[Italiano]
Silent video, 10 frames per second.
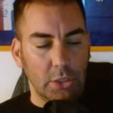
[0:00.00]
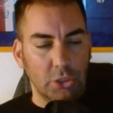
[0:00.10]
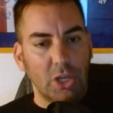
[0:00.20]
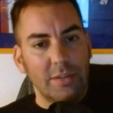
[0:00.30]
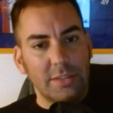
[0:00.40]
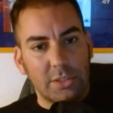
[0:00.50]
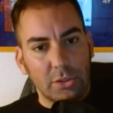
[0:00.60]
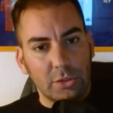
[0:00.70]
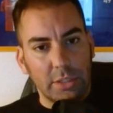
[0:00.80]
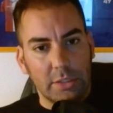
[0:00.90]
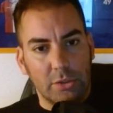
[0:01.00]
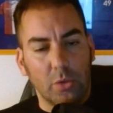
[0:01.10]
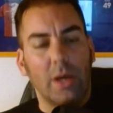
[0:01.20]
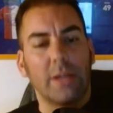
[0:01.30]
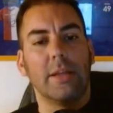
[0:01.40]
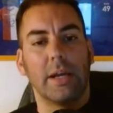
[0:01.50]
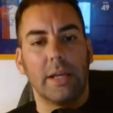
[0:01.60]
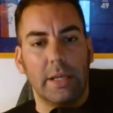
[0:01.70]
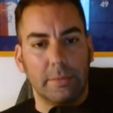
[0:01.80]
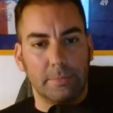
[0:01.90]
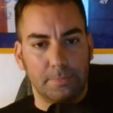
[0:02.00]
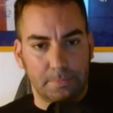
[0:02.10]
ci avessero detto, guarda che